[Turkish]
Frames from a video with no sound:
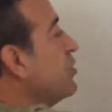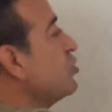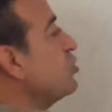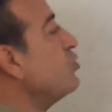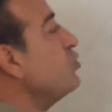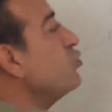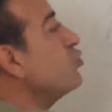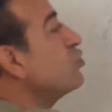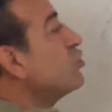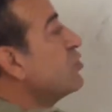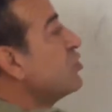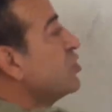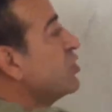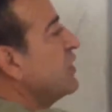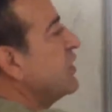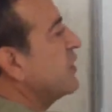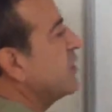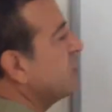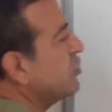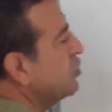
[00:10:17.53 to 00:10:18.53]
için yurt
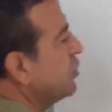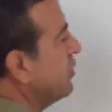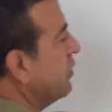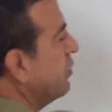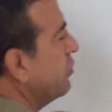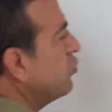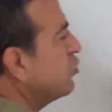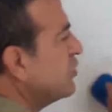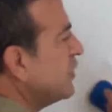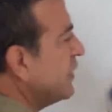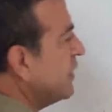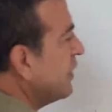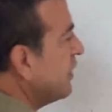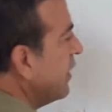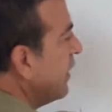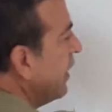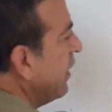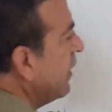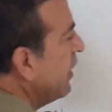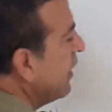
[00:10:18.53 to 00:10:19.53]
dışına kaçarlar.
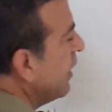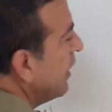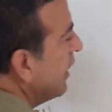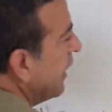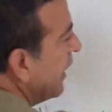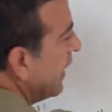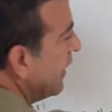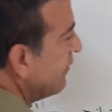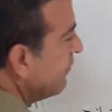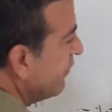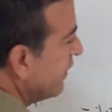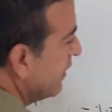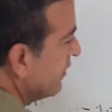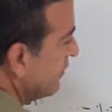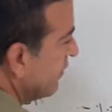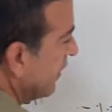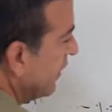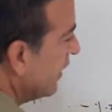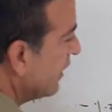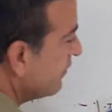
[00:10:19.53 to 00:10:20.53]
Özellikle
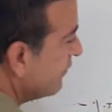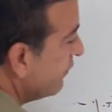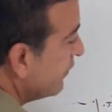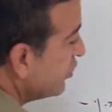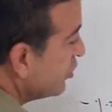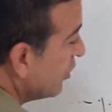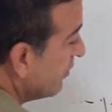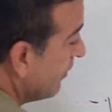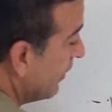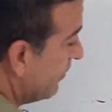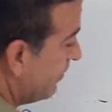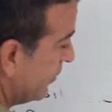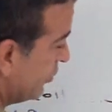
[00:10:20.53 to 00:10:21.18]
Enver Talat ve Cemal